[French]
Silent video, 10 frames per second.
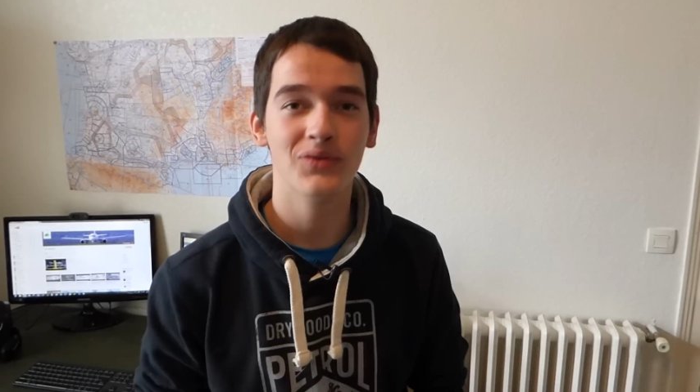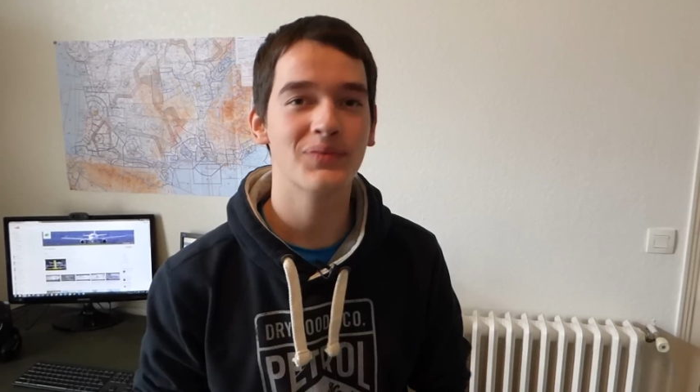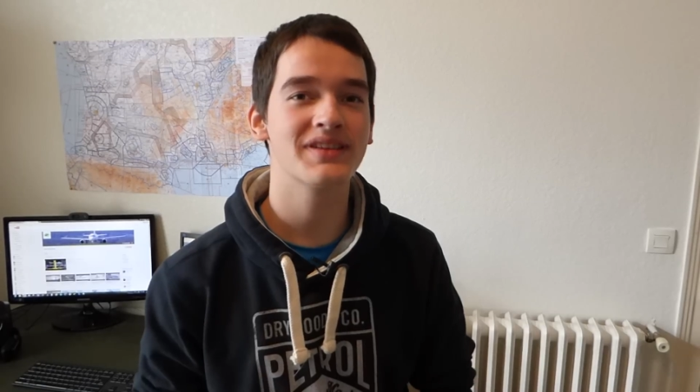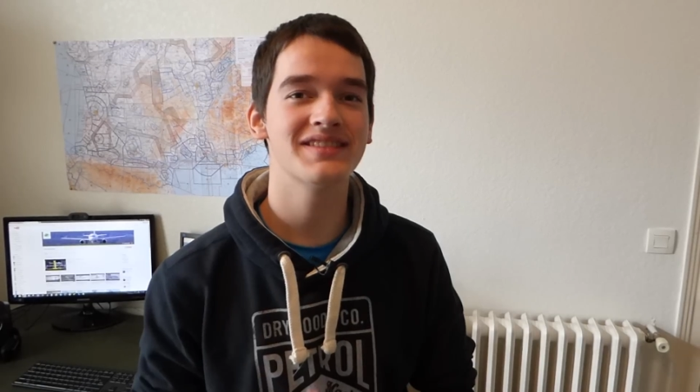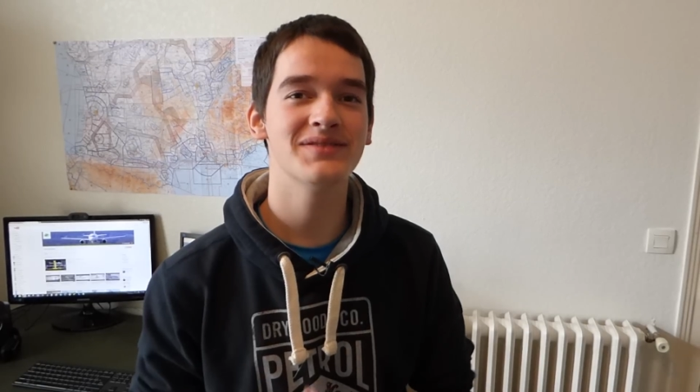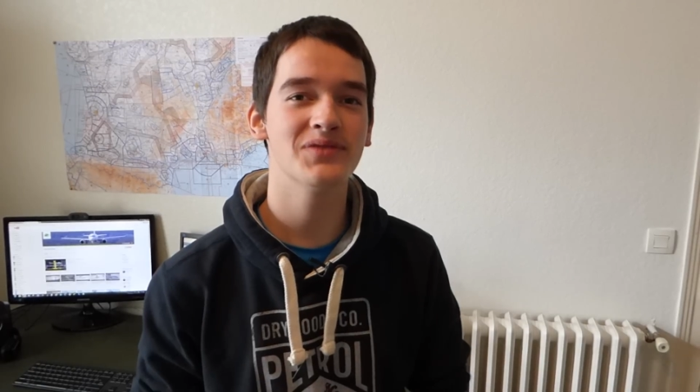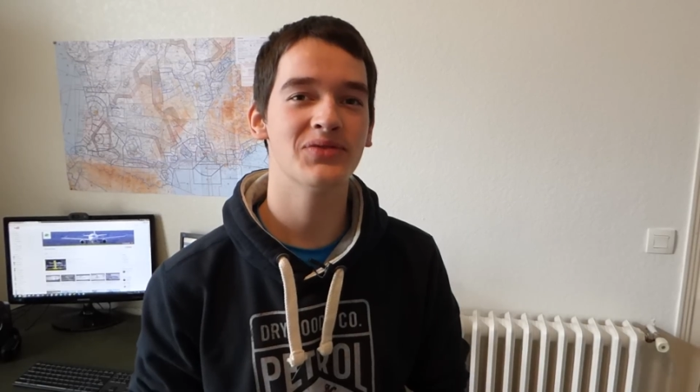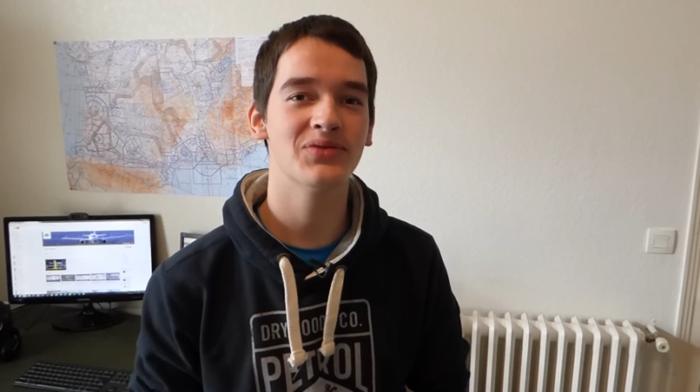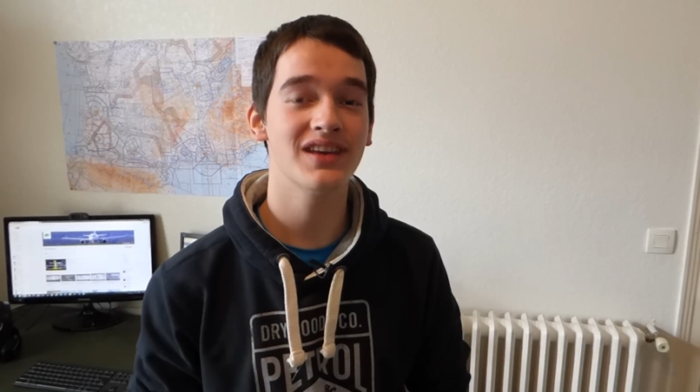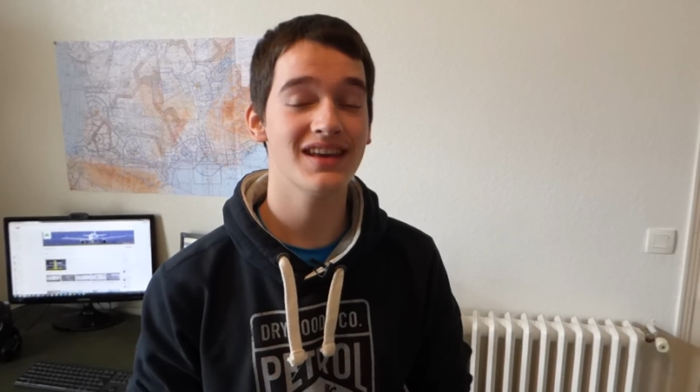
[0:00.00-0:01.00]
Une précision à
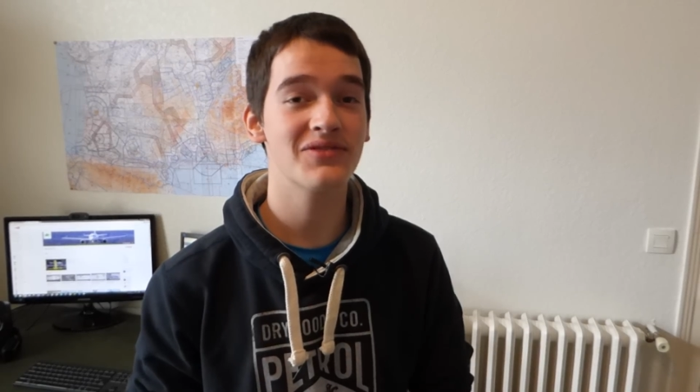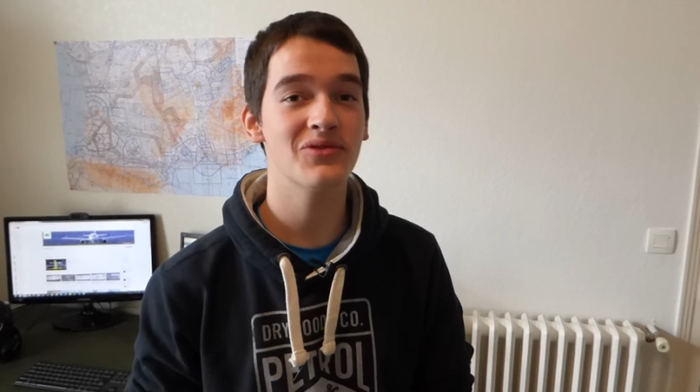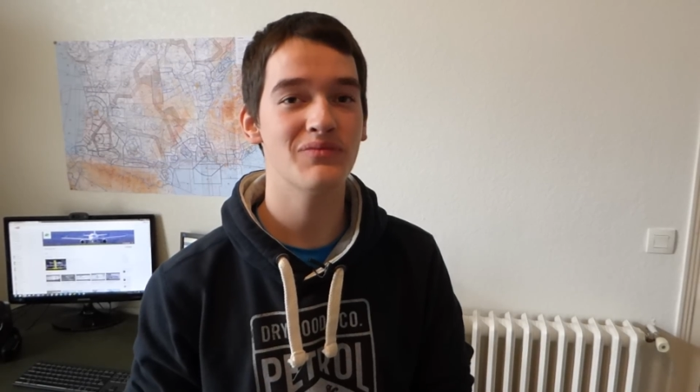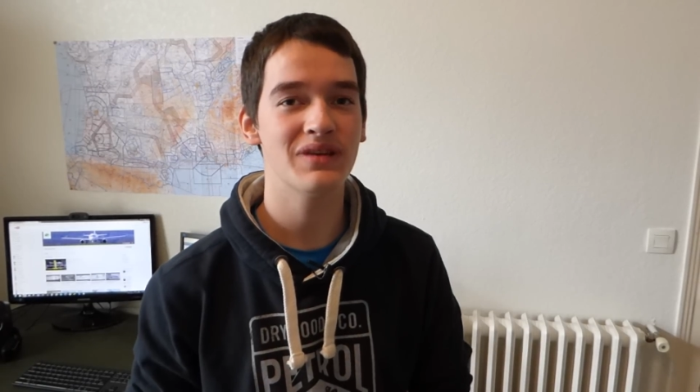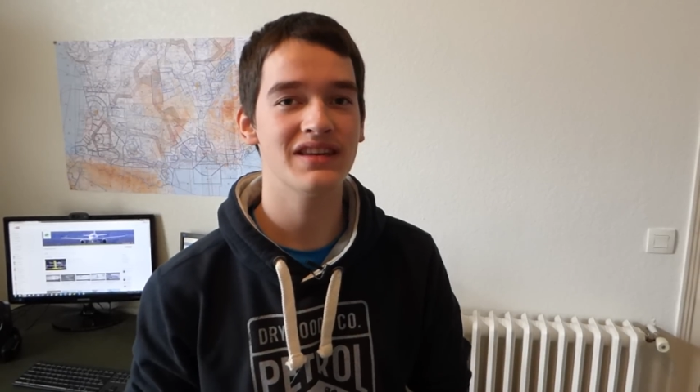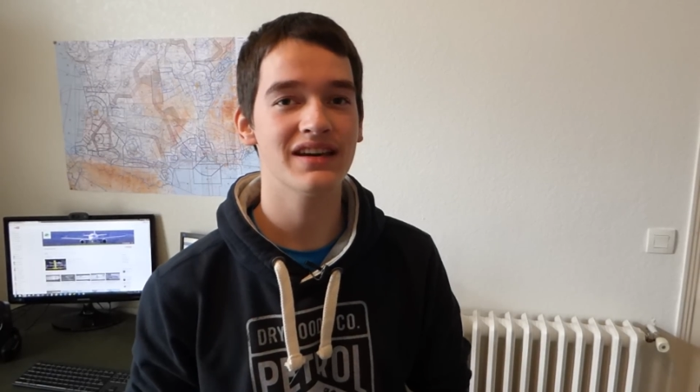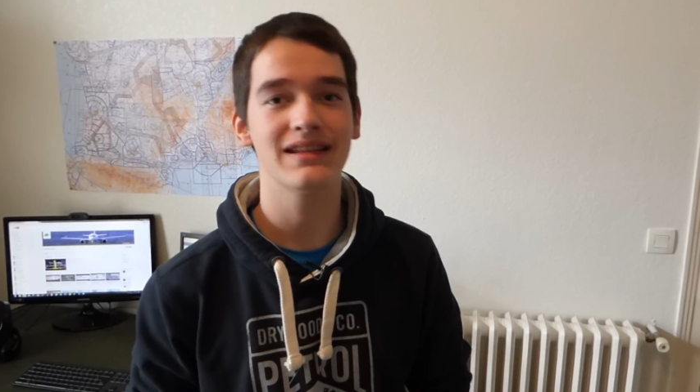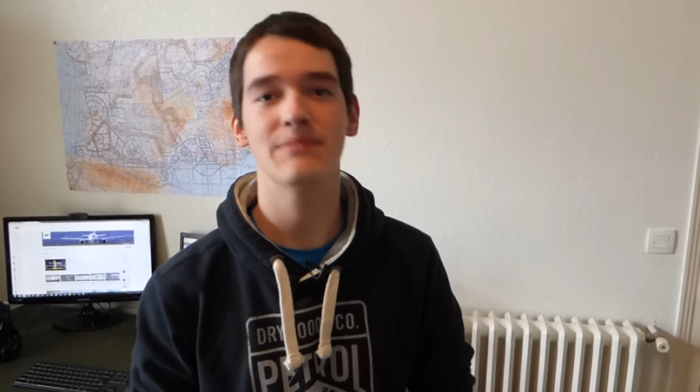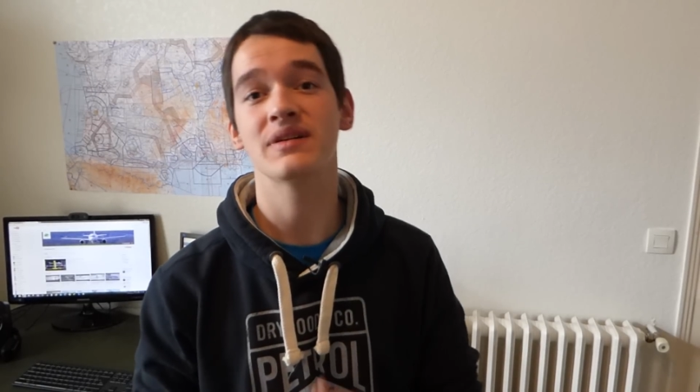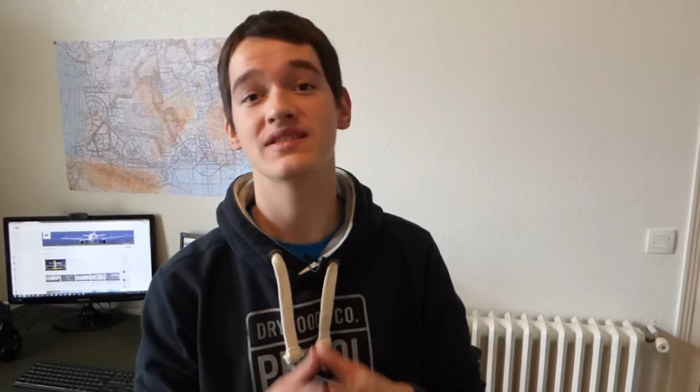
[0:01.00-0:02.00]
donner est que le BIA
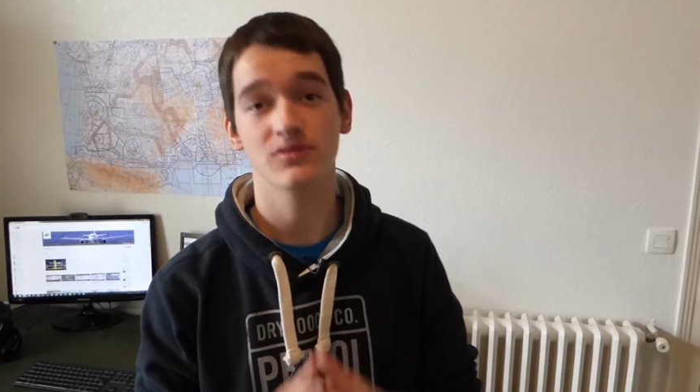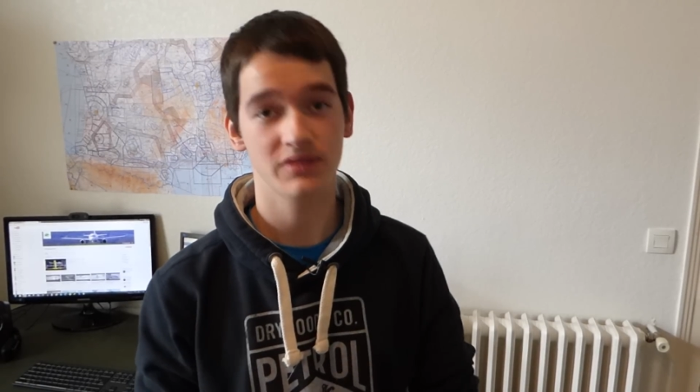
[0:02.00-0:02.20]
n'est pas